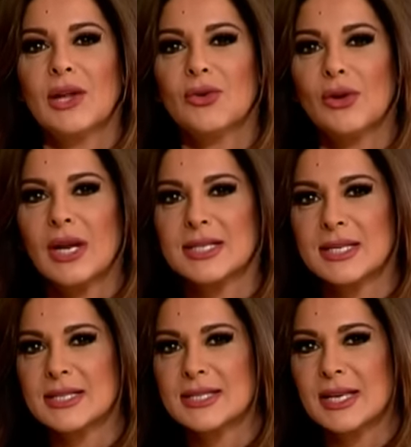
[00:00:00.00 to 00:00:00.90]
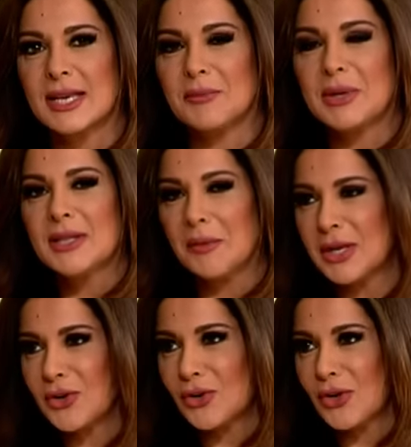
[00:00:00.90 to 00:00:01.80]
انه الاساتذه
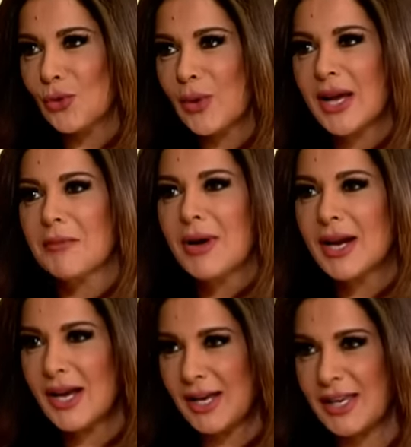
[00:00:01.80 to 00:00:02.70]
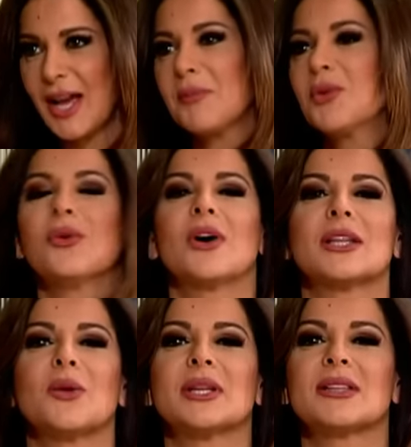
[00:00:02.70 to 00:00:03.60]
بضميرهم الواعي ما رح يعملوا
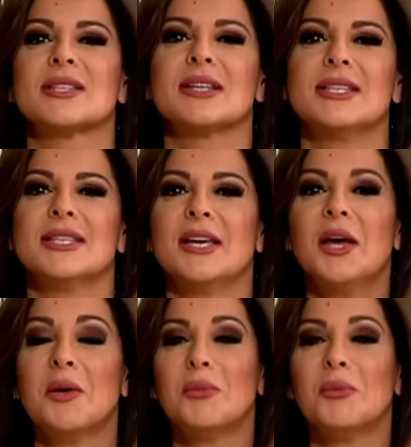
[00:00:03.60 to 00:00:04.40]
خطوات تصعيديه